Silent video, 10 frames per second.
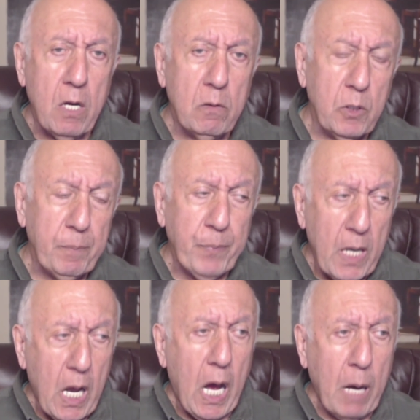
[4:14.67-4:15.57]
Вот.
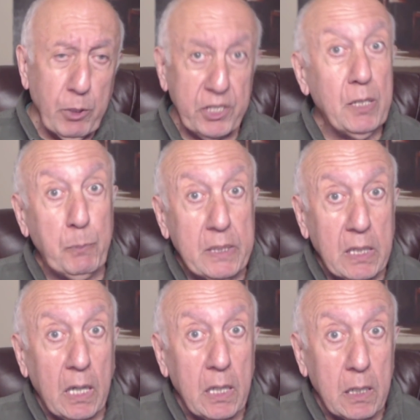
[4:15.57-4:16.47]
А может не
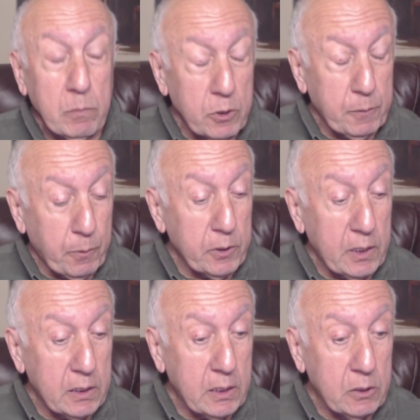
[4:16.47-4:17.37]
специально, может
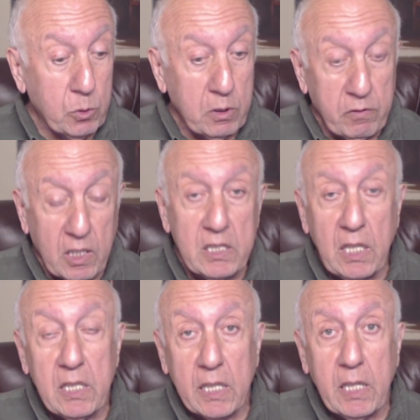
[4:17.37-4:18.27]
просто, так сказать, уже
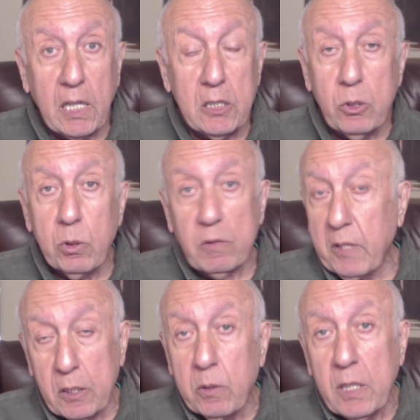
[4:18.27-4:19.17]
вырастили таких идиотов,
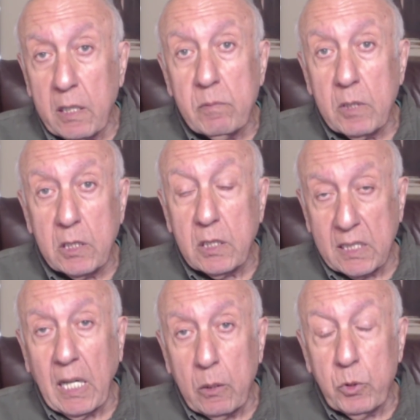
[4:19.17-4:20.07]
которые, значит,
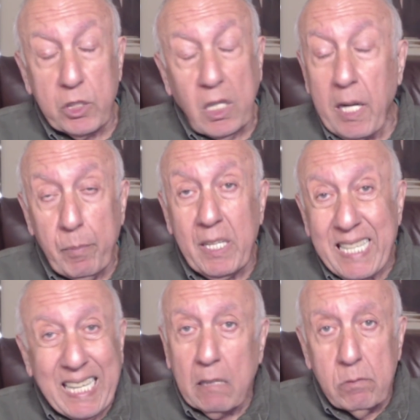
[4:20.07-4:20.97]
стали учителями,
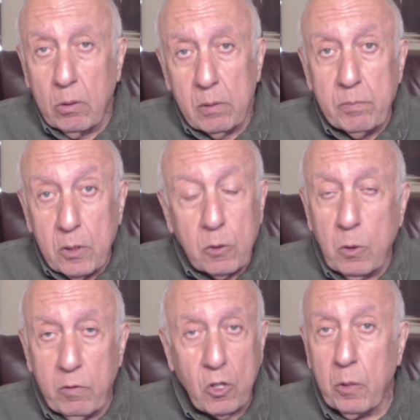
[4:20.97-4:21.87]
никого
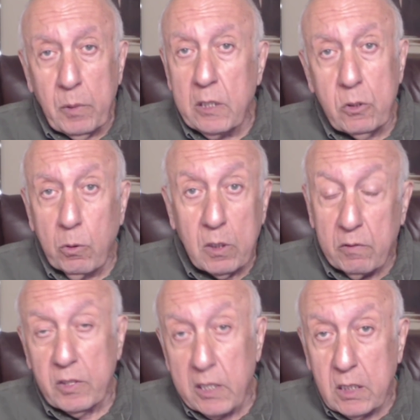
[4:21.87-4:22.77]
другого, кроме
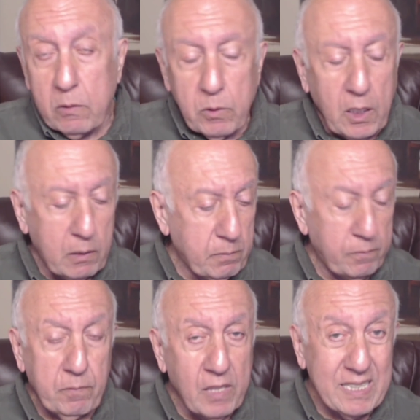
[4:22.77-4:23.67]
идиотов, значит, у них
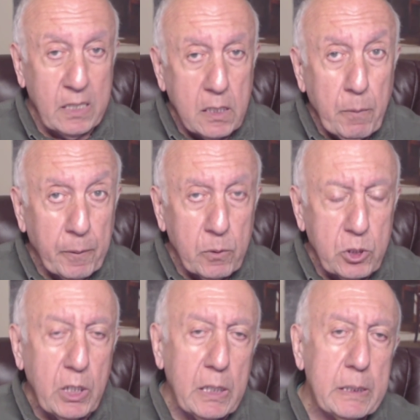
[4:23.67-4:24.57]
вырастить не
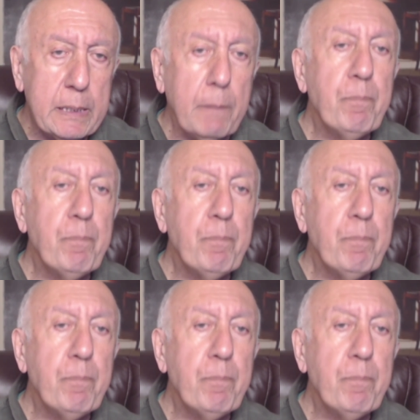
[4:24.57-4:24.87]
получается.